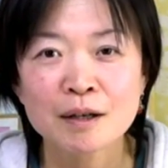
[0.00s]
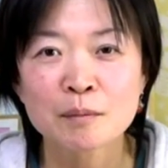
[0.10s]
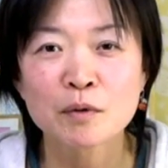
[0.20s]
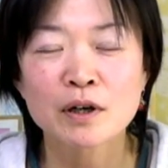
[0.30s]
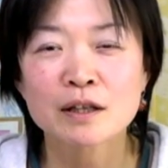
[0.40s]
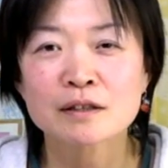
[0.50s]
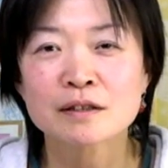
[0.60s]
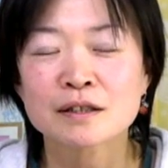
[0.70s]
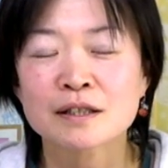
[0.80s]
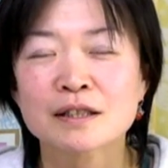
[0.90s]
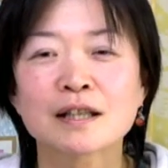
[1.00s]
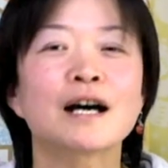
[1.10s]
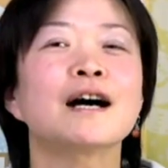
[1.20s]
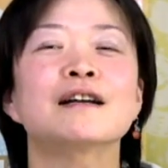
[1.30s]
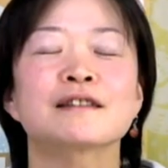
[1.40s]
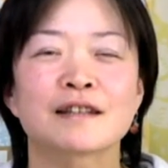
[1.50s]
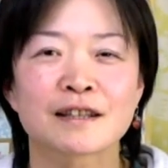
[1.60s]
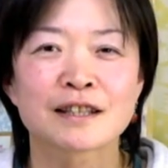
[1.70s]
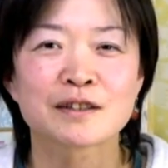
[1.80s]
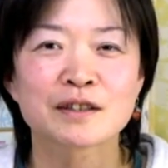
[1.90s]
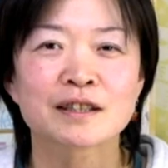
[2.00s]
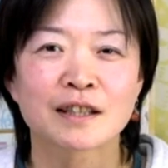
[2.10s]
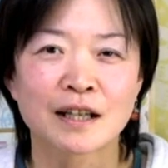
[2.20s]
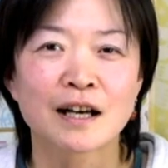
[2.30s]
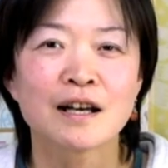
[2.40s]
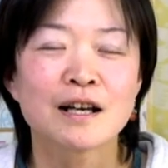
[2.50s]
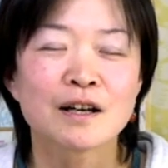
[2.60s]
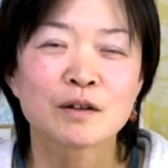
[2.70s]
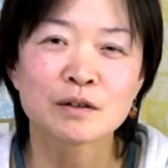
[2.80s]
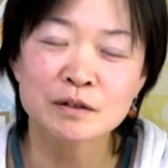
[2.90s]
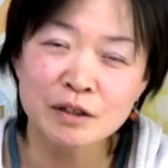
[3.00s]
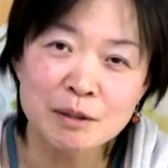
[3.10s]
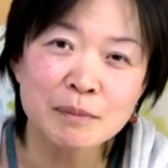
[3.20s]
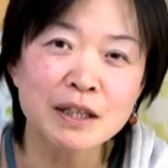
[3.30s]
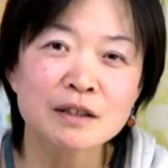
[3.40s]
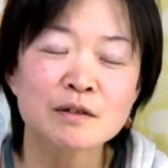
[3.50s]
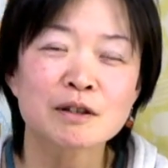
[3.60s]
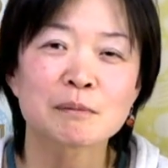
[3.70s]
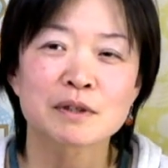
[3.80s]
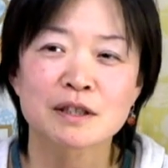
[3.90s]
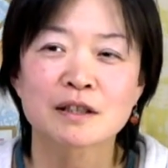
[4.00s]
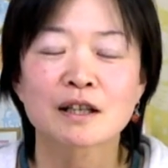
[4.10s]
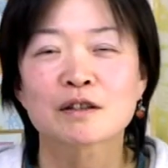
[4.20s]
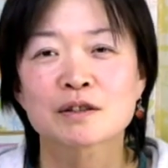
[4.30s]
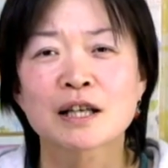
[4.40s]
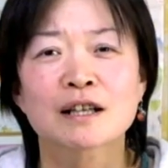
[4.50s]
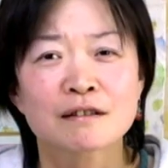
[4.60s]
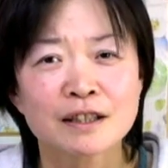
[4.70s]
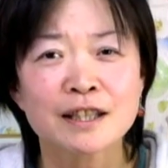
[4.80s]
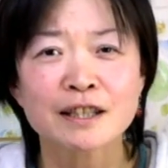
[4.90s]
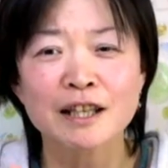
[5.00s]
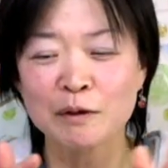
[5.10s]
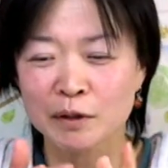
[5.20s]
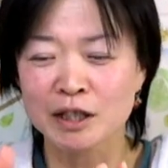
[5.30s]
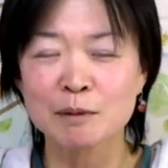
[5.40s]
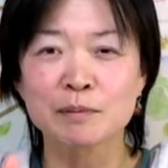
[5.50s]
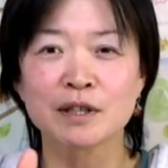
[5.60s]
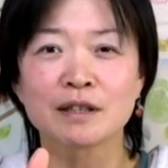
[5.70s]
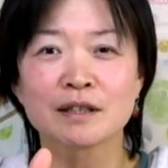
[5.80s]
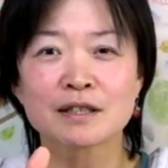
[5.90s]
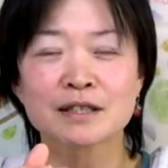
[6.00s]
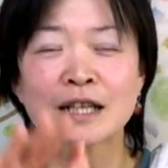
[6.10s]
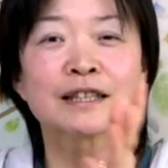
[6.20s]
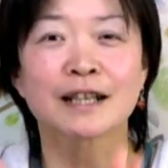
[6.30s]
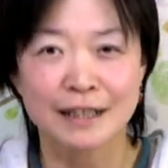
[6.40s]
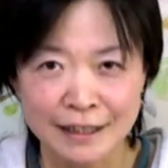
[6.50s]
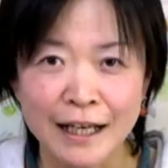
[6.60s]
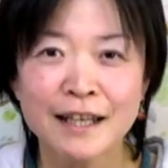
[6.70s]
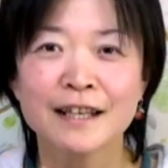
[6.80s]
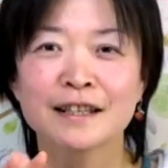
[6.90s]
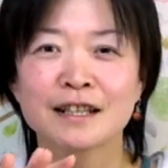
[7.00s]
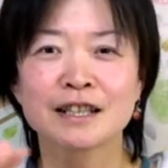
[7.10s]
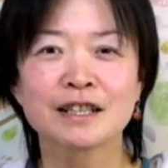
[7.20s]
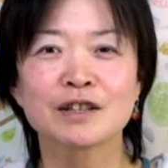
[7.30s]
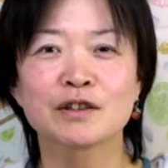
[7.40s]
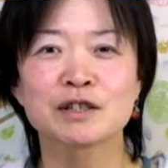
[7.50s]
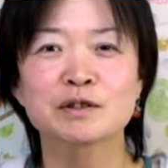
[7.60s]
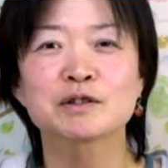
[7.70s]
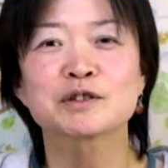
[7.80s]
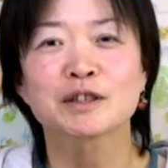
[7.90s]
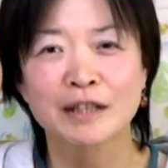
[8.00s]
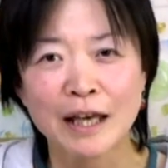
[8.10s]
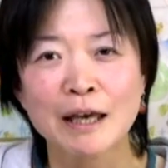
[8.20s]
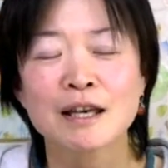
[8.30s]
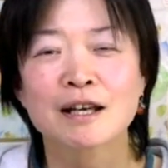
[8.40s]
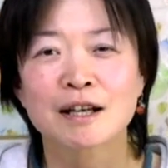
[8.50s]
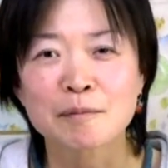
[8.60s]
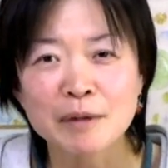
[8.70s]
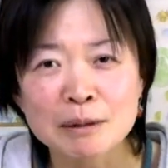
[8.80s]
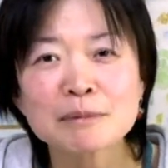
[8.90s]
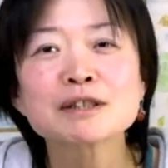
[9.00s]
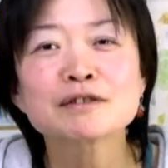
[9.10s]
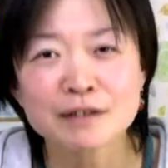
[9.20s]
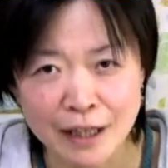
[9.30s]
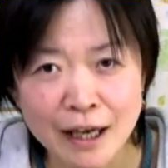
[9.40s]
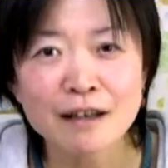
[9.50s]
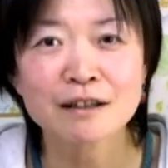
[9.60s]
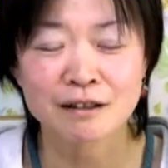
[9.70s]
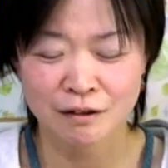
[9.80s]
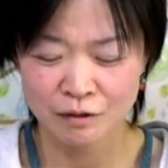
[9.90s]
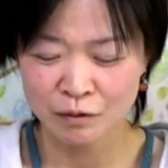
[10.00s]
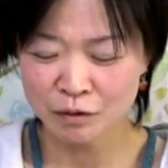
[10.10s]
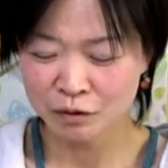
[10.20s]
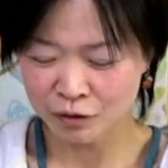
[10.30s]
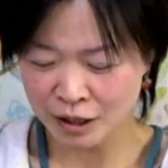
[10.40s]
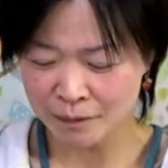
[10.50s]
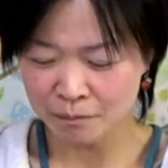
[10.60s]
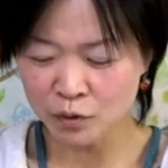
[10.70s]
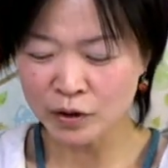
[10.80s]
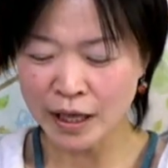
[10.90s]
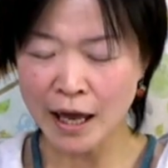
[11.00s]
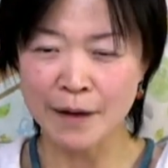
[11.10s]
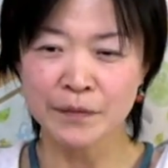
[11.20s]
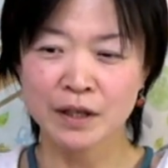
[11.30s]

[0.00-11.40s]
燃え尽きたって気づいたら本当に面倒かもしれないけどせっかくね綺麗をキープしたんだからさできるようにちょこちょこね頑張りましょうね本当にもうね